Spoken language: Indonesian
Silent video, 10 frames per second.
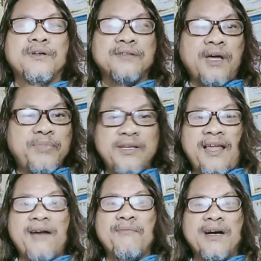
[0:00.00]
tapi
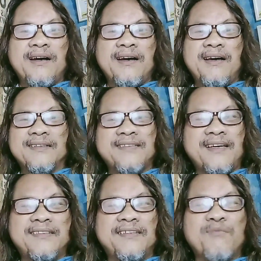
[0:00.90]
lama
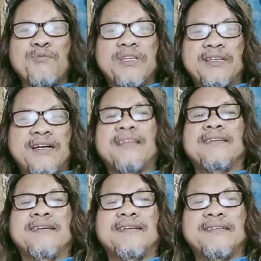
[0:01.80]
saya tidak
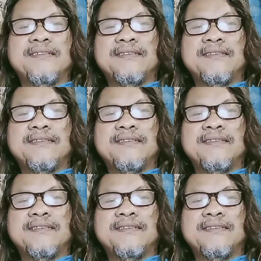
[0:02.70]
membelikannya.